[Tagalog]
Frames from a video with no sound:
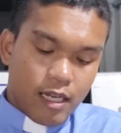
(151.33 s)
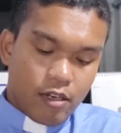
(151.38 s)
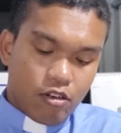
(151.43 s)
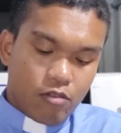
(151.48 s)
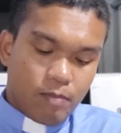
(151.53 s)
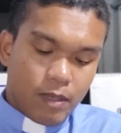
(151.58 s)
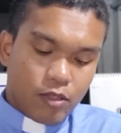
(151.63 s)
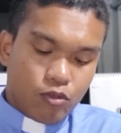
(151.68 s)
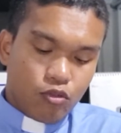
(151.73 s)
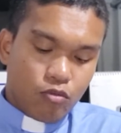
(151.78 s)

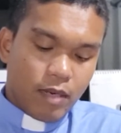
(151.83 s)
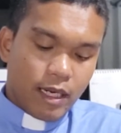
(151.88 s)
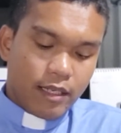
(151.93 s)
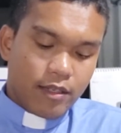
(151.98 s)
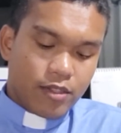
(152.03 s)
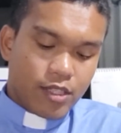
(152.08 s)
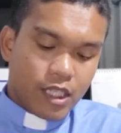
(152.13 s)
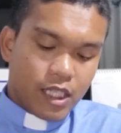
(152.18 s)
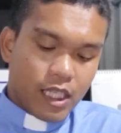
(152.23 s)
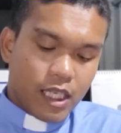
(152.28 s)
aron
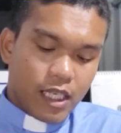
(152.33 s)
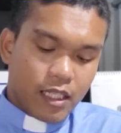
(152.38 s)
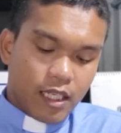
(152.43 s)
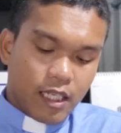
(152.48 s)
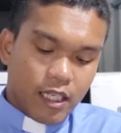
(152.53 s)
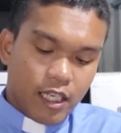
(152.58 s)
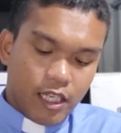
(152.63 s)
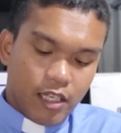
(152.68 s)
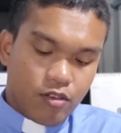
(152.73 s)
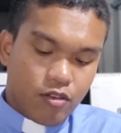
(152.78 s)
pagtuman sa tanan
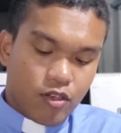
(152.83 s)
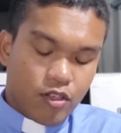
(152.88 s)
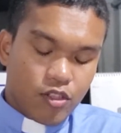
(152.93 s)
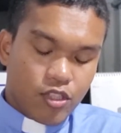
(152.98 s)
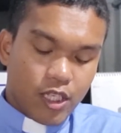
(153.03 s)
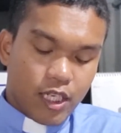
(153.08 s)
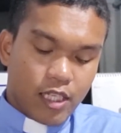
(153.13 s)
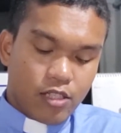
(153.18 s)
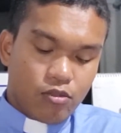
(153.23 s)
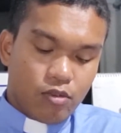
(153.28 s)
nga giingon
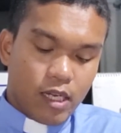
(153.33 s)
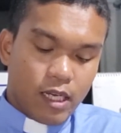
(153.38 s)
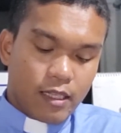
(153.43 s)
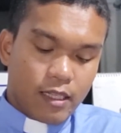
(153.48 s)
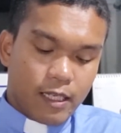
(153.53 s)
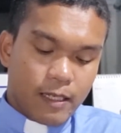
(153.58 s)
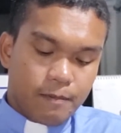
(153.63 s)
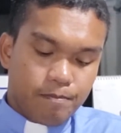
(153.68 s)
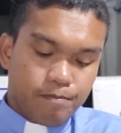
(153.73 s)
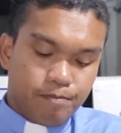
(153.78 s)
sa
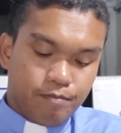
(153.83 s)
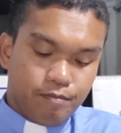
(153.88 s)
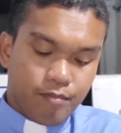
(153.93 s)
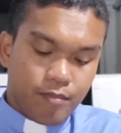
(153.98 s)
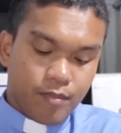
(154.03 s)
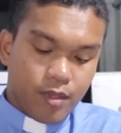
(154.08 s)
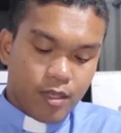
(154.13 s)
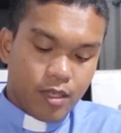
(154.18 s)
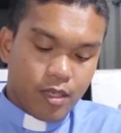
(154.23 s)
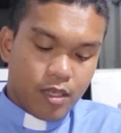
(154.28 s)
kasulatan
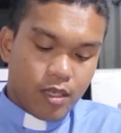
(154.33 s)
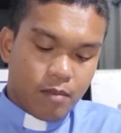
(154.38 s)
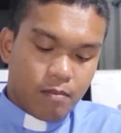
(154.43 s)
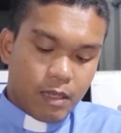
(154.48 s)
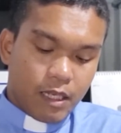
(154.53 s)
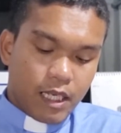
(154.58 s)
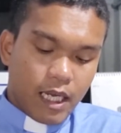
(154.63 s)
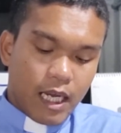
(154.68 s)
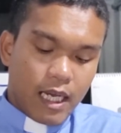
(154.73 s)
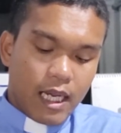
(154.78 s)

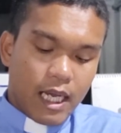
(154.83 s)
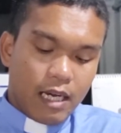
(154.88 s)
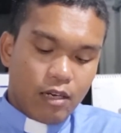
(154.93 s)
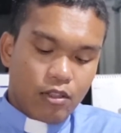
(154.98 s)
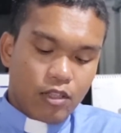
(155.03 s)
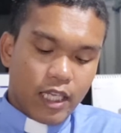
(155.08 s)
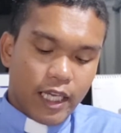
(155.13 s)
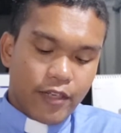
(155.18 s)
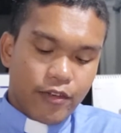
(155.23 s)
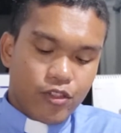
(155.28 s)

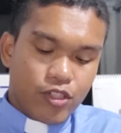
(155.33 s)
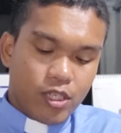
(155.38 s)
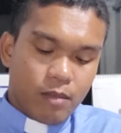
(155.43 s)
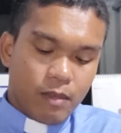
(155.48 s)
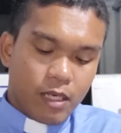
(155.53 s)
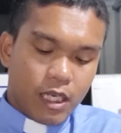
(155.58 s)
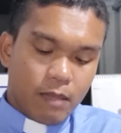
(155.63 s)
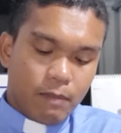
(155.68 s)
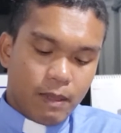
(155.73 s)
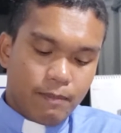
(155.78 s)
pagkaalaot kayod
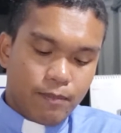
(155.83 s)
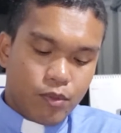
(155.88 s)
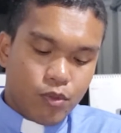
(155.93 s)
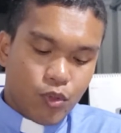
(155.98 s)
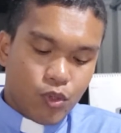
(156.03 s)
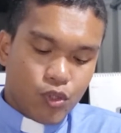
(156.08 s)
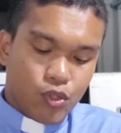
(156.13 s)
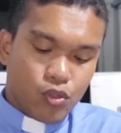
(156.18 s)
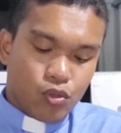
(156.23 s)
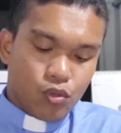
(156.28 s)
sa mga
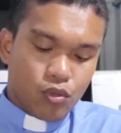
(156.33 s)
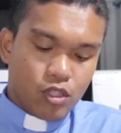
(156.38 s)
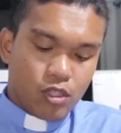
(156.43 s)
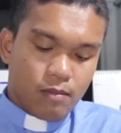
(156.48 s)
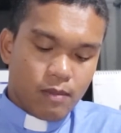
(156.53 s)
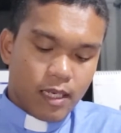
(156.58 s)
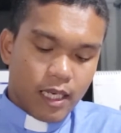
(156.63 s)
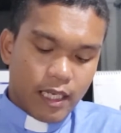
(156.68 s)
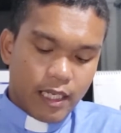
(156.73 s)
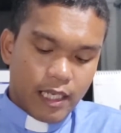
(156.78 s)
mabdos ug
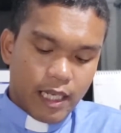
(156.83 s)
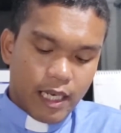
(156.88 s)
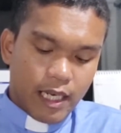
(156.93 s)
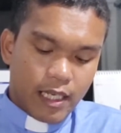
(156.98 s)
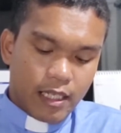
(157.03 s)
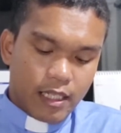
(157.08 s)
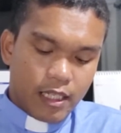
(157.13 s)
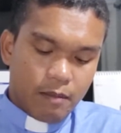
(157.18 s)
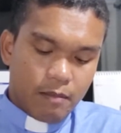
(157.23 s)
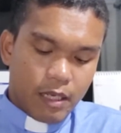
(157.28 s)
sa mga
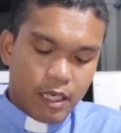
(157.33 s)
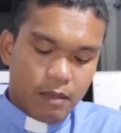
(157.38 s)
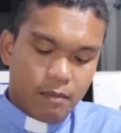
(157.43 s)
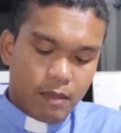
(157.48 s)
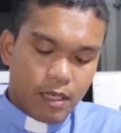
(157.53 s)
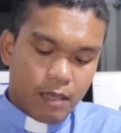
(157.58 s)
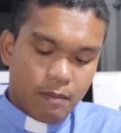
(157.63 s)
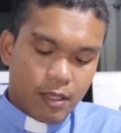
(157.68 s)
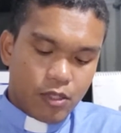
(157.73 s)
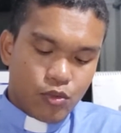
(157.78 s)
inahan nga may
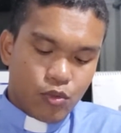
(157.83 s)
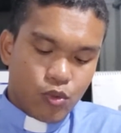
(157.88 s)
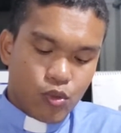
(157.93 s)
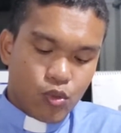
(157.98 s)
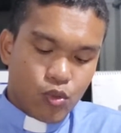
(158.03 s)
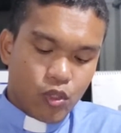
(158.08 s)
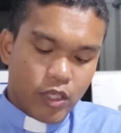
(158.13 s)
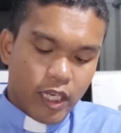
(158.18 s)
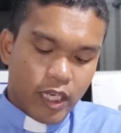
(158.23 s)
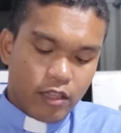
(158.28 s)
mga
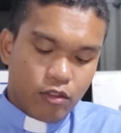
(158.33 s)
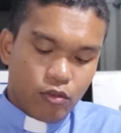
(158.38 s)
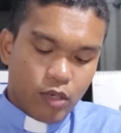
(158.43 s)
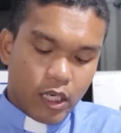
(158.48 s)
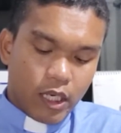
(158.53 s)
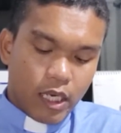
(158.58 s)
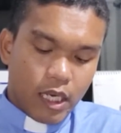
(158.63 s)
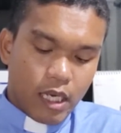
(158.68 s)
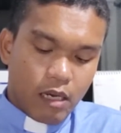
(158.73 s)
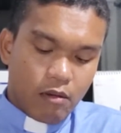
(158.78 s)
masuso ni
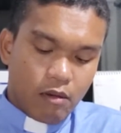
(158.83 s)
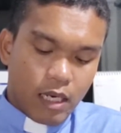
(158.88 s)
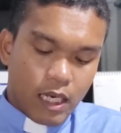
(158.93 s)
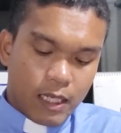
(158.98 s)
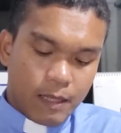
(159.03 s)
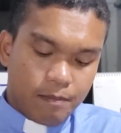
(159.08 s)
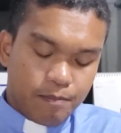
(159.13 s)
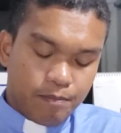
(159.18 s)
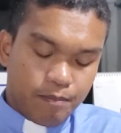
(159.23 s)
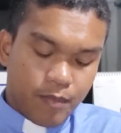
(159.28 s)
adtong
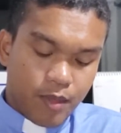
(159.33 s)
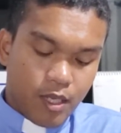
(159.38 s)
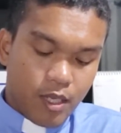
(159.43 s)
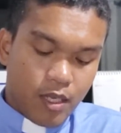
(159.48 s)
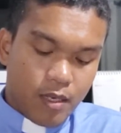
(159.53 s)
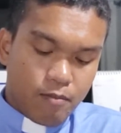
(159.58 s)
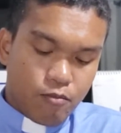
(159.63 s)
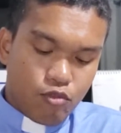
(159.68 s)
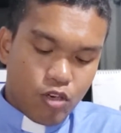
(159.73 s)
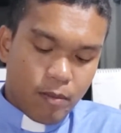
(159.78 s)
adlaw
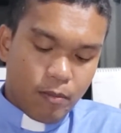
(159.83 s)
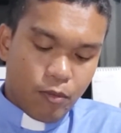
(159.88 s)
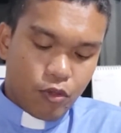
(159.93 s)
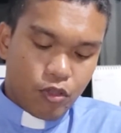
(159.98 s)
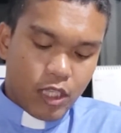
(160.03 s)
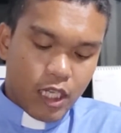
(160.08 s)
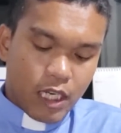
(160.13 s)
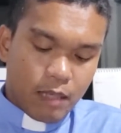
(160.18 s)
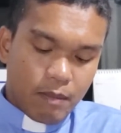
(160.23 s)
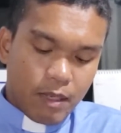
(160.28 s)

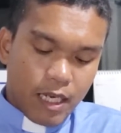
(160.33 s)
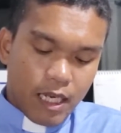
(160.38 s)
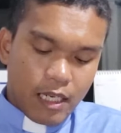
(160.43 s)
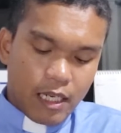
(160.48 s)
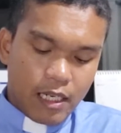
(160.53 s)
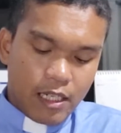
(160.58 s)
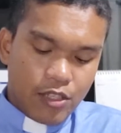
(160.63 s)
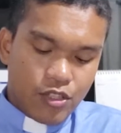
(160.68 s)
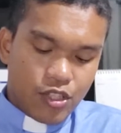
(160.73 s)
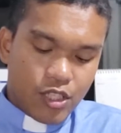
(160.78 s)
muabot ang
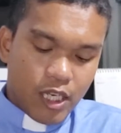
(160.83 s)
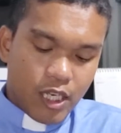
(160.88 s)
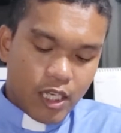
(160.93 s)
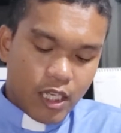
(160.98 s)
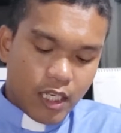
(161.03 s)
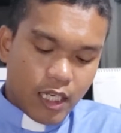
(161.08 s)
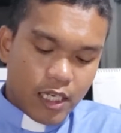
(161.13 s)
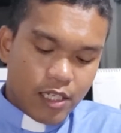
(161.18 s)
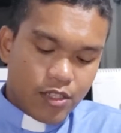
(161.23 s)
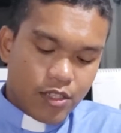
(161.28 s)
makalilisa
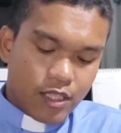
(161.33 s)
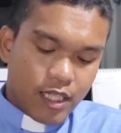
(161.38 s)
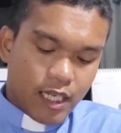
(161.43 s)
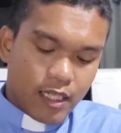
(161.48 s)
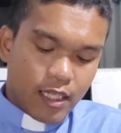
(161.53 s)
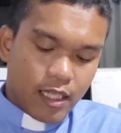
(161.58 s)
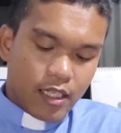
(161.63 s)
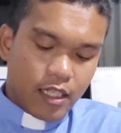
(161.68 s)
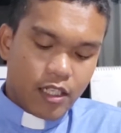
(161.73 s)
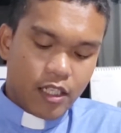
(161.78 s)
nga
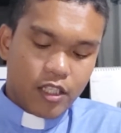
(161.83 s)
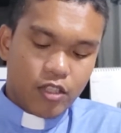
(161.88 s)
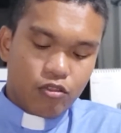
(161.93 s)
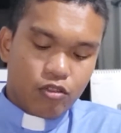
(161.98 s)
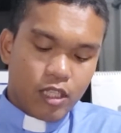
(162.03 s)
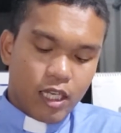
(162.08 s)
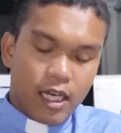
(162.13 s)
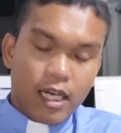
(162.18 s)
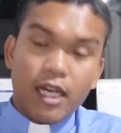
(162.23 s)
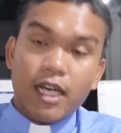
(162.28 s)
kalisdanan ni ining
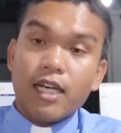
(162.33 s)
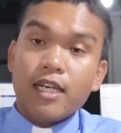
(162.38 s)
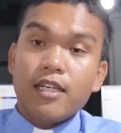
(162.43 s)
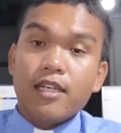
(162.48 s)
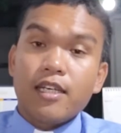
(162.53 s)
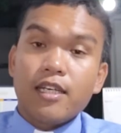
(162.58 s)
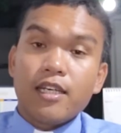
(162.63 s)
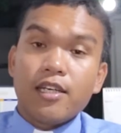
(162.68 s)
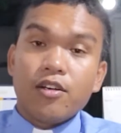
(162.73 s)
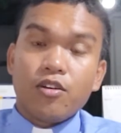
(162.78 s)
yutaa
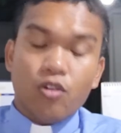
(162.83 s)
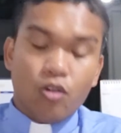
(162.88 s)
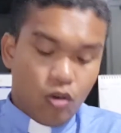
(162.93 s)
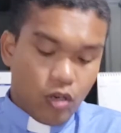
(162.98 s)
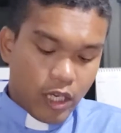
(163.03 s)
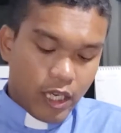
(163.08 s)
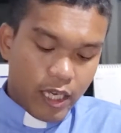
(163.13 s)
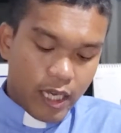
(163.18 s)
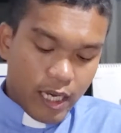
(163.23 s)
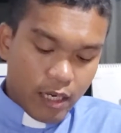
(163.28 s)

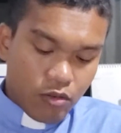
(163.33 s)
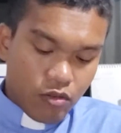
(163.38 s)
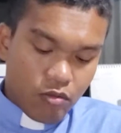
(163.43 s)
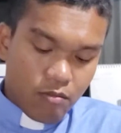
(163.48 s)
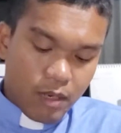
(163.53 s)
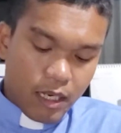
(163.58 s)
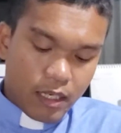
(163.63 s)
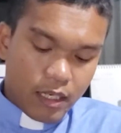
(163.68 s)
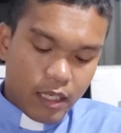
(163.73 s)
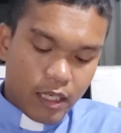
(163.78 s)
ug
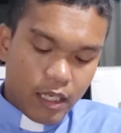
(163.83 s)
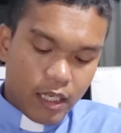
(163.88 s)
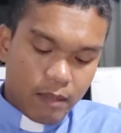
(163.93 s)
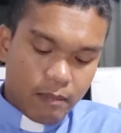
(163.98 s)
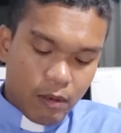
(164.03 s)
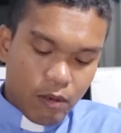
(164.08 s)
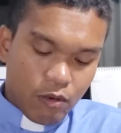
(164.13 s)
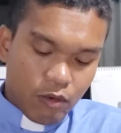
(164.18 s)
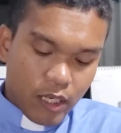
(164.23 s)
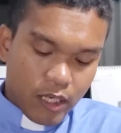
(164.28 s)
hiaguman ni
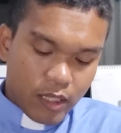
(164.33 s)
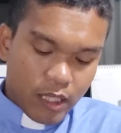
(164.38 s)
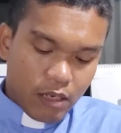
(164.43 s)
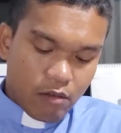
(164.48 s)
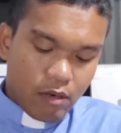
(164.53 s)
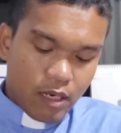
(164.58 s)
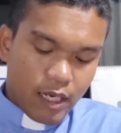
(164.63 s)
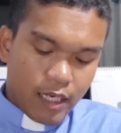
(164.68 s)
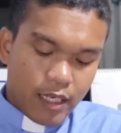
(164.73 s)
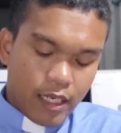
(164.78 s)
ining maong
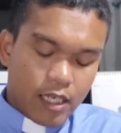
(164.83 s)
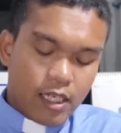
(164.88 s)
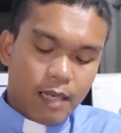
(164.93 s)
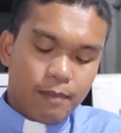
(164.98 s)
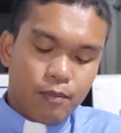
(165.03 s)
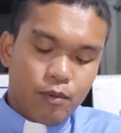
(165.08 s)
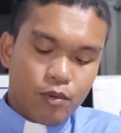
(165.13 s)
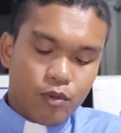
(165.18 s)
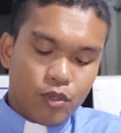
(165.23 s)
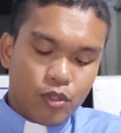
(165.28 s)
katawhan ang
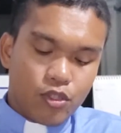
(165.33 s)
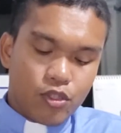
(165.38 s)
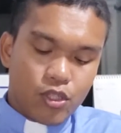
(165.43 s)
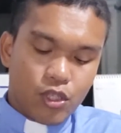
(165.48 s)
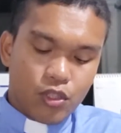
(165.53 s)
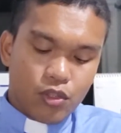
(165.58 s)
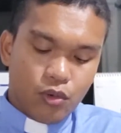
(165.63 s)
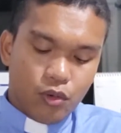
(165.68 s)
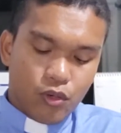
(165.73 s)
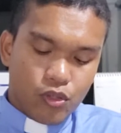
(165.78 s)
kapungot
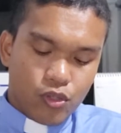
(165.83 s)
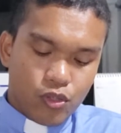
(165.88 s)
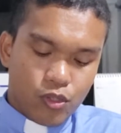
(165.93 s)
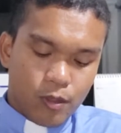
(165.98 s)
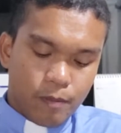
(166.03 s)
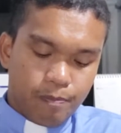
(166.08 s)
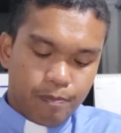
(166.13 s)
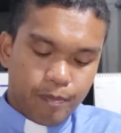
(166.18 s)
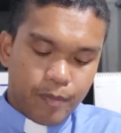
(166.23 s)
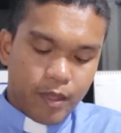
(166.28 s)
sa
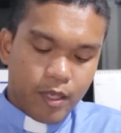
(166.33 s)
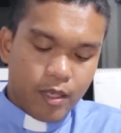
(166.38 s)
Dios